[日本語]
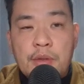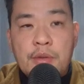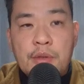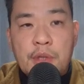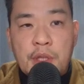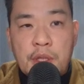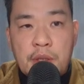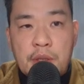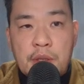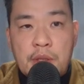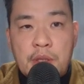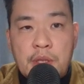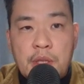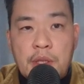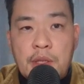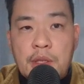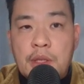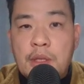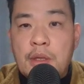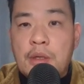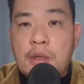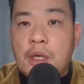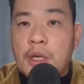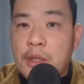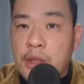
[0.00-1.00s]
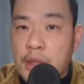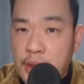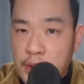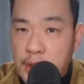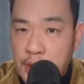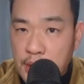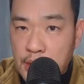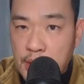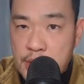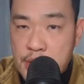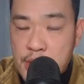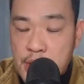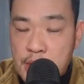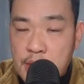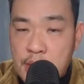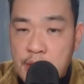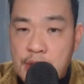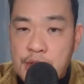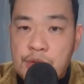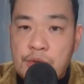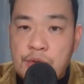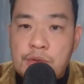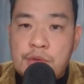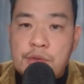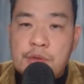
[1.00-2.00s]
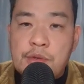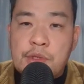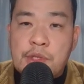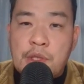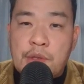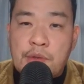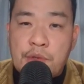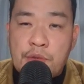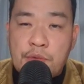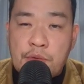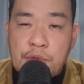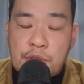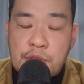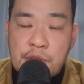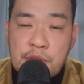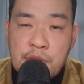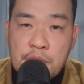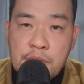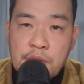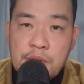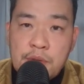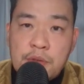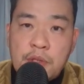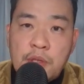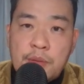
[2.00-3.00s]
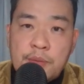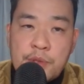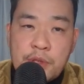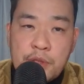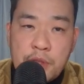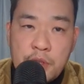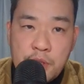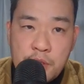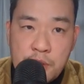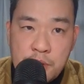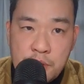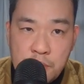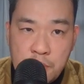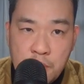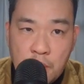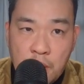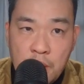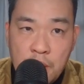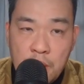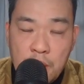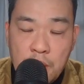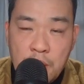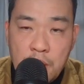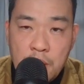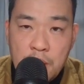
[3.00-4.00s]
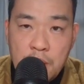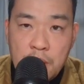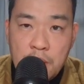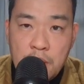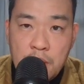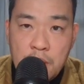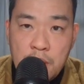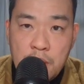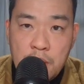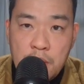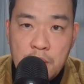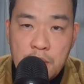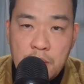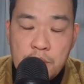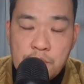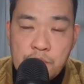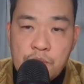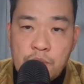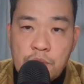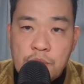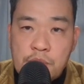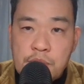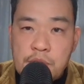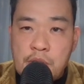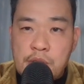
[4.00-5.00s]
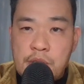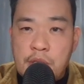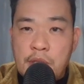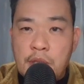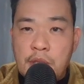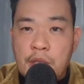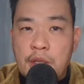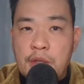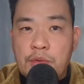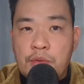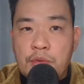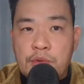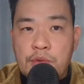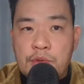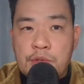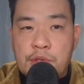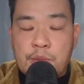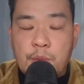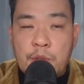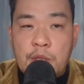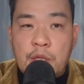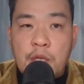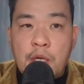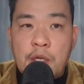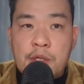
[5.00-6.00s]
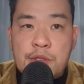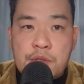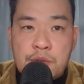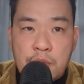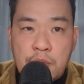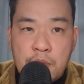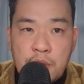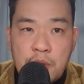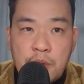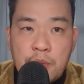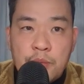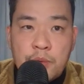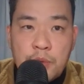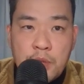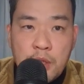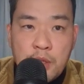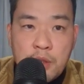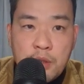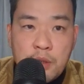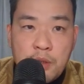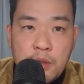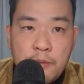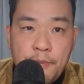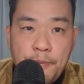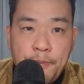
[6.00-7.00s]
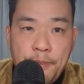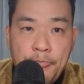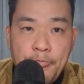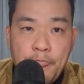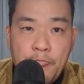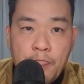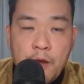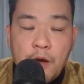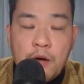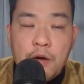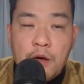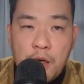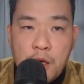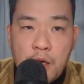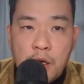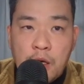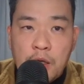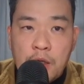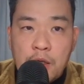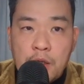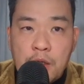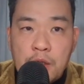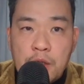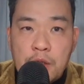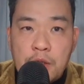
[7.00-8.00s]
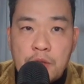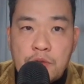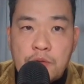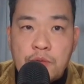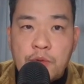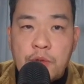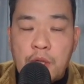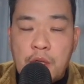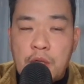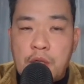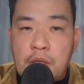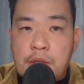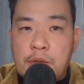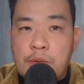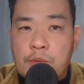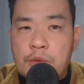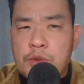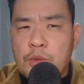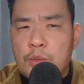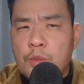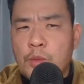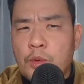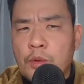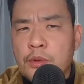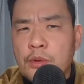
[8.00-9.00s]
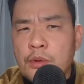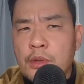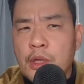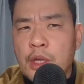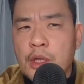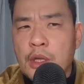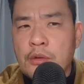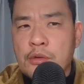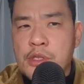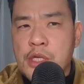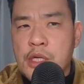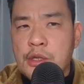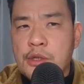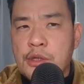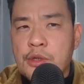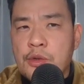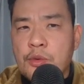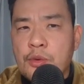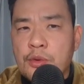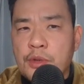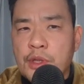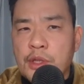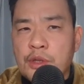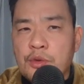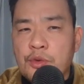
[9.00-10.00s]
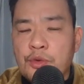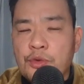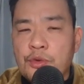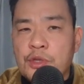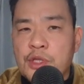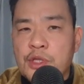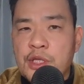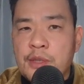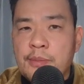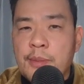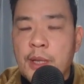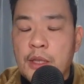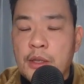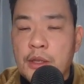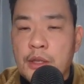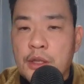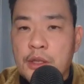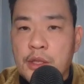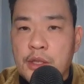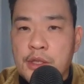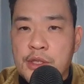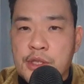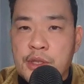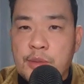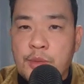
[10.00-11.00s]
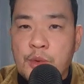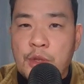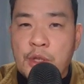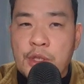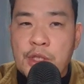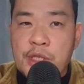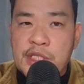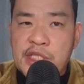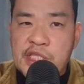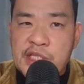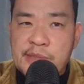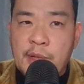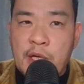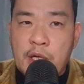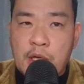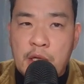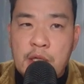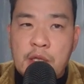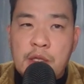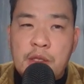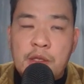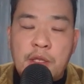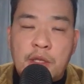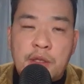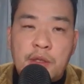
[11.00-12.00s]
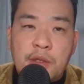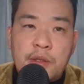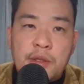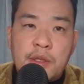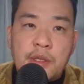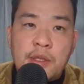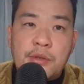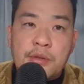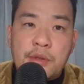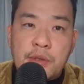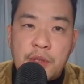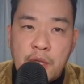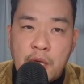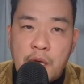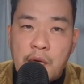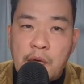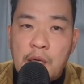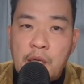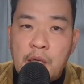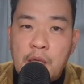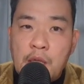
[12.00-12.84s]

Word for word: くれって言ってる間に、性的少数者の人を自殺するかもしれないじゃないですか。で、その責任取るつもりないですよね、多分ね。だから、すごいなんか、その問題の先送りという欺瞞に対して僕は一番腹立ってるんで。